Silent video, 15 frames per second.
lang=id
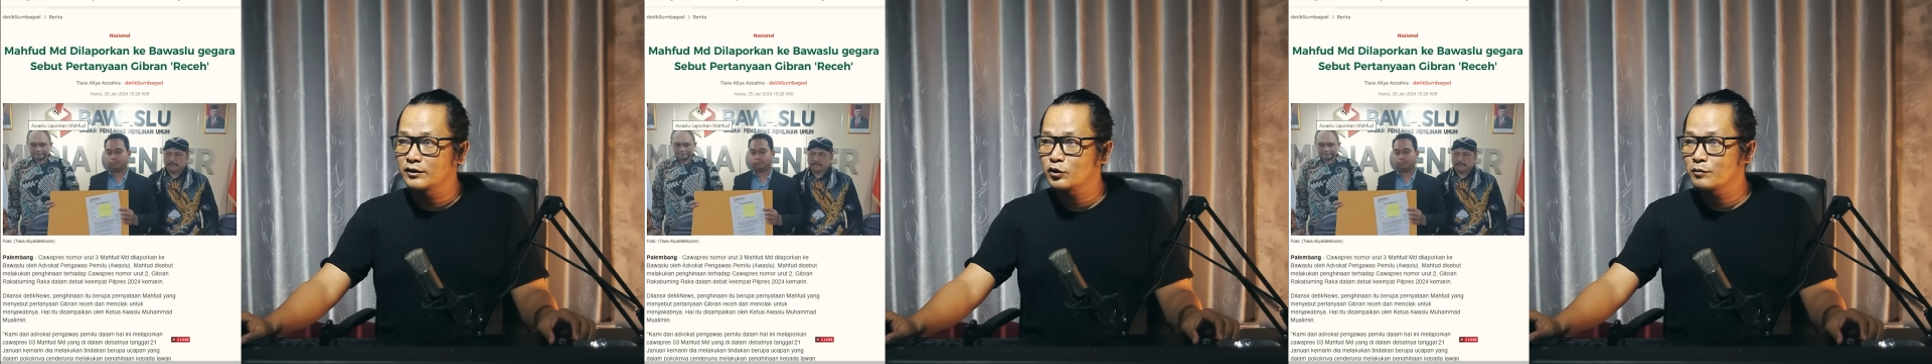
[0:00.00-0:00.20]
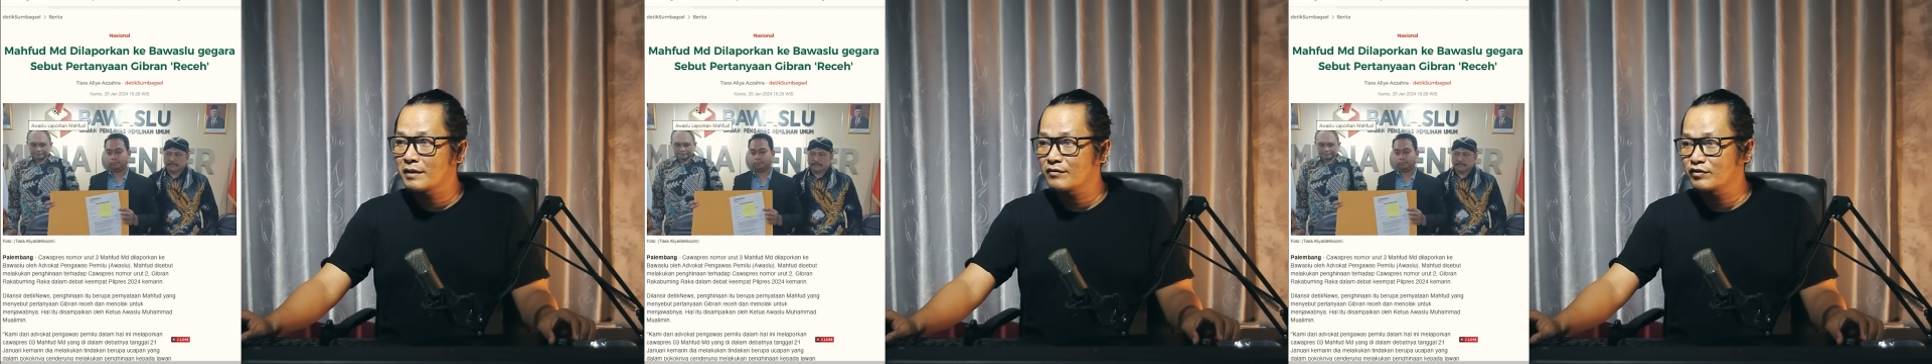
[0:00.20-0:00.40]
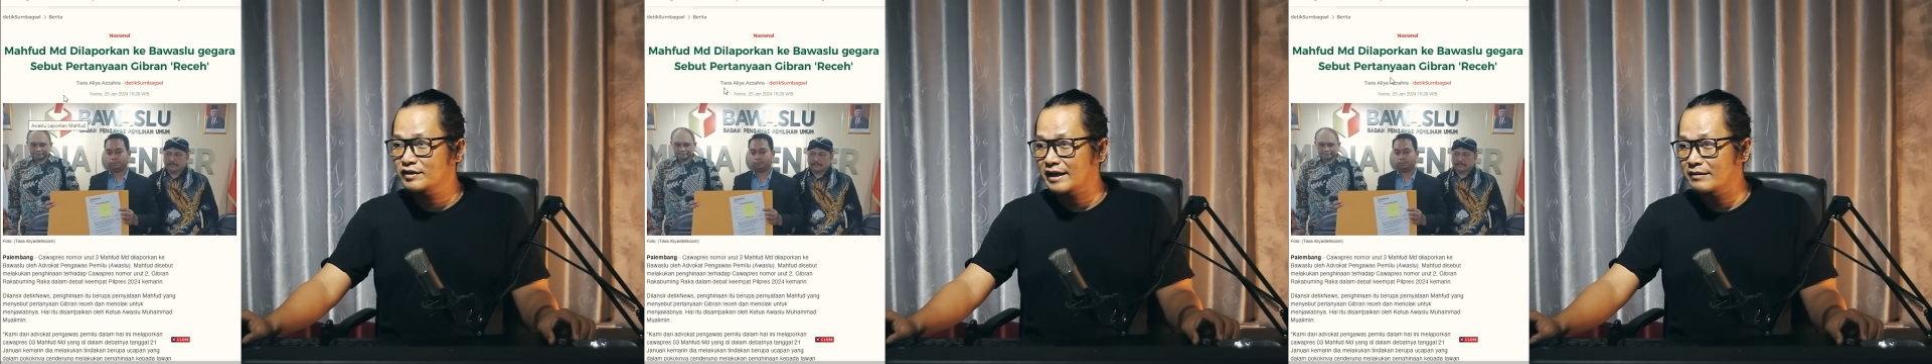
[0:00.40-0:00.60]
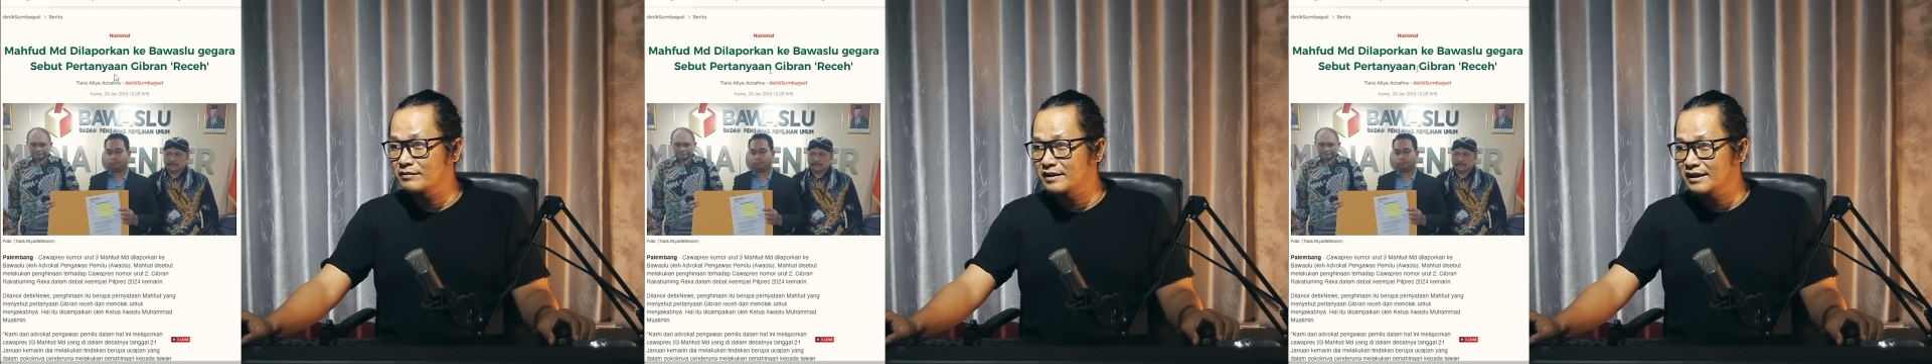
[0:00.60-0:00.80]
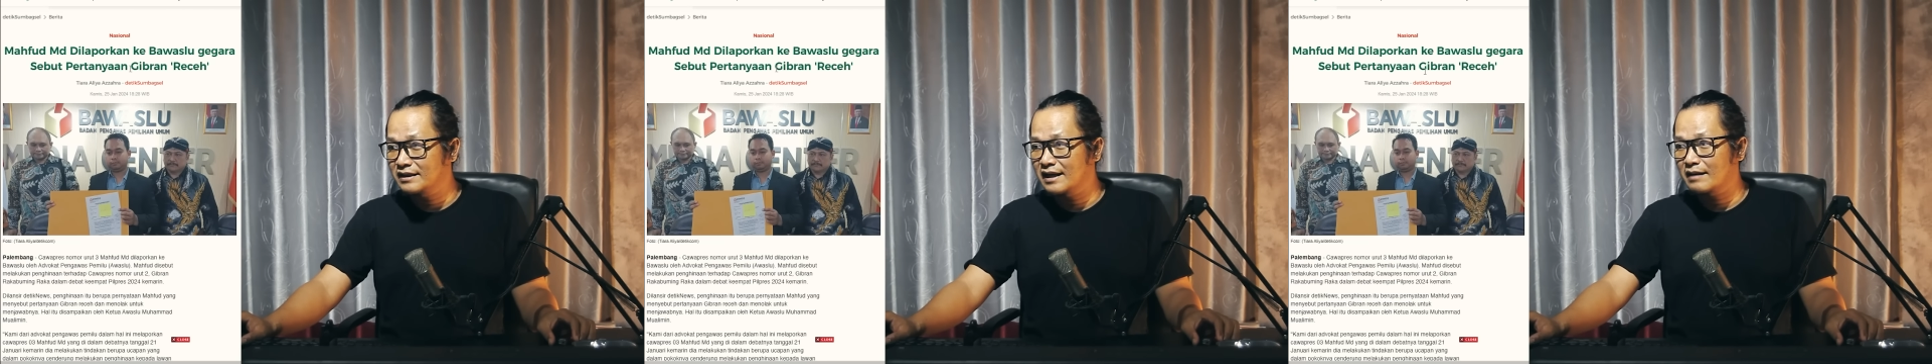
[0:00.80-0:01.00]
yaitu Mahfud
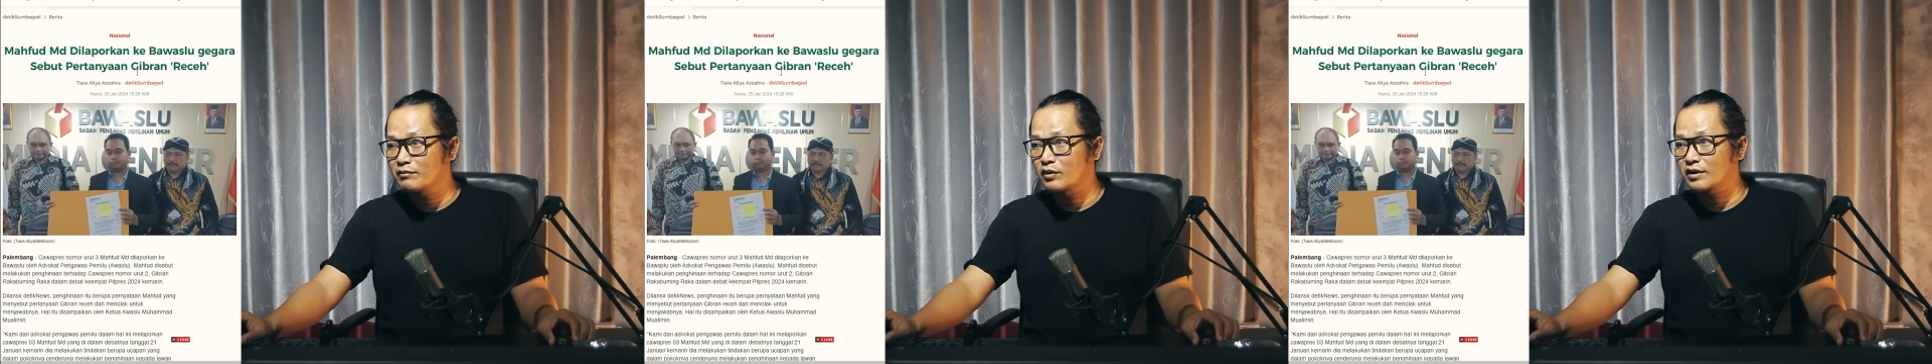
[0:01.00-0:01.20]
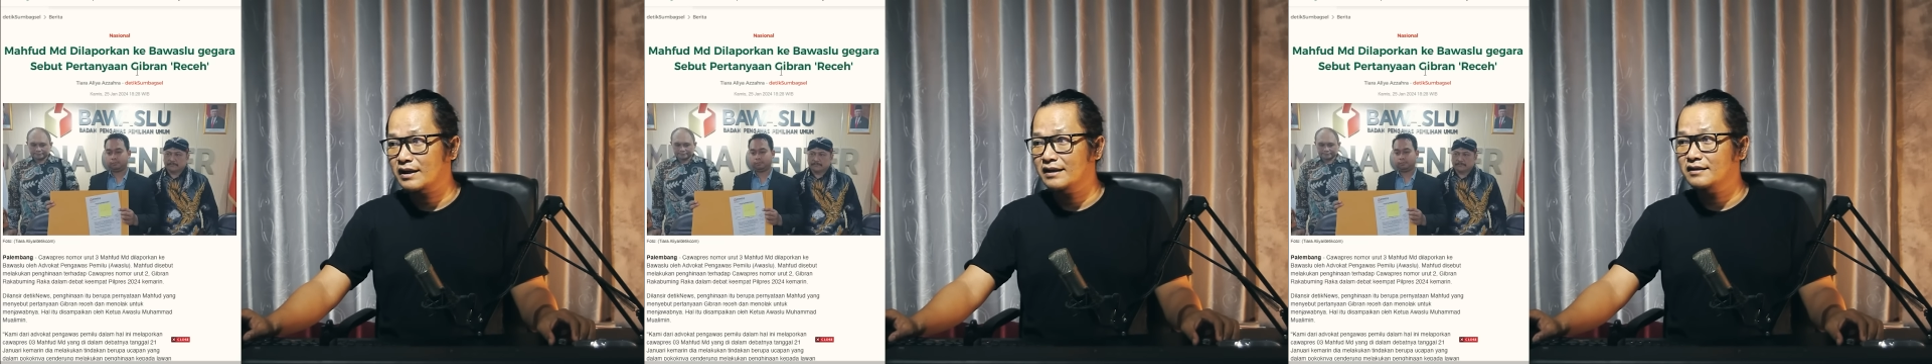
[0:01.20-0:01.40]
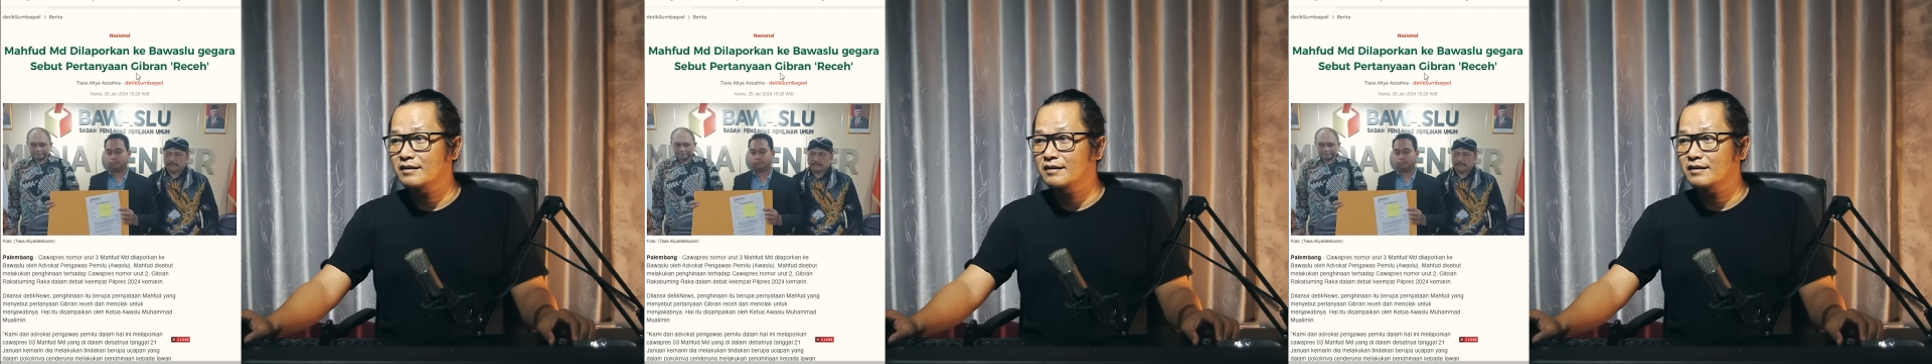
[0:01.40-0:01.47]
MD dilaporkan